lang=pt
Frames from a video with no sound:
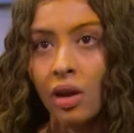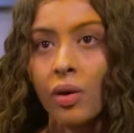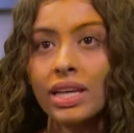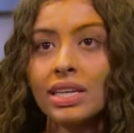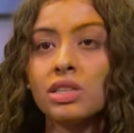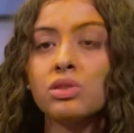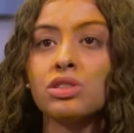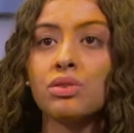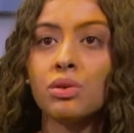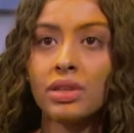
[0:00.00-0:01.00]
conhecer as suas
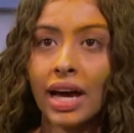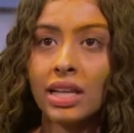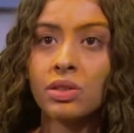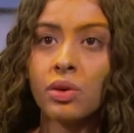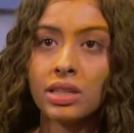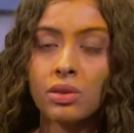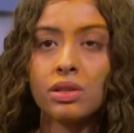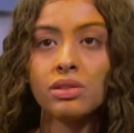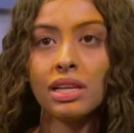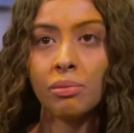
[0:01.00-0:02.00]
dificuldades, conhecer os
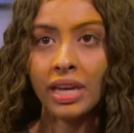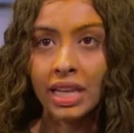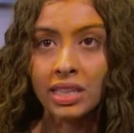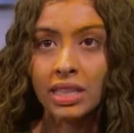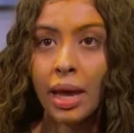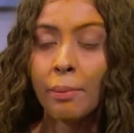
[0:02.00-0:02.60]
seus limites